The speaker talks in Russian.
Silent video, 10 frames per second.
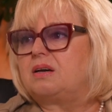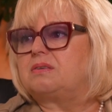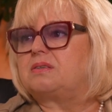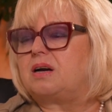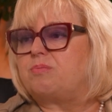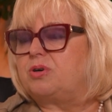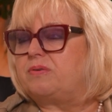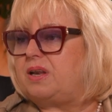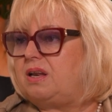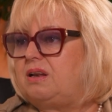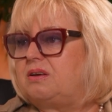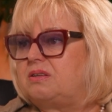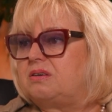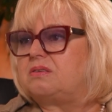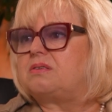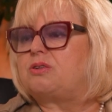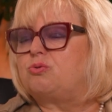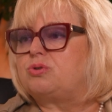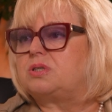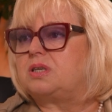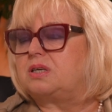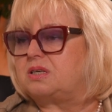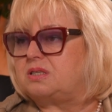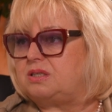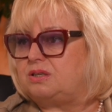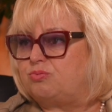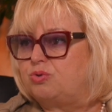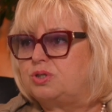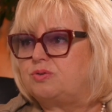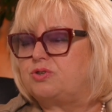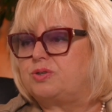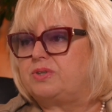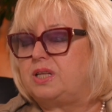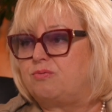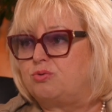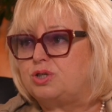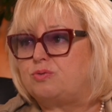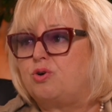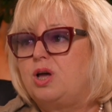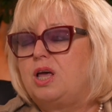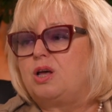Э, как мы говорили, это относится и к растеневодству, животноводству.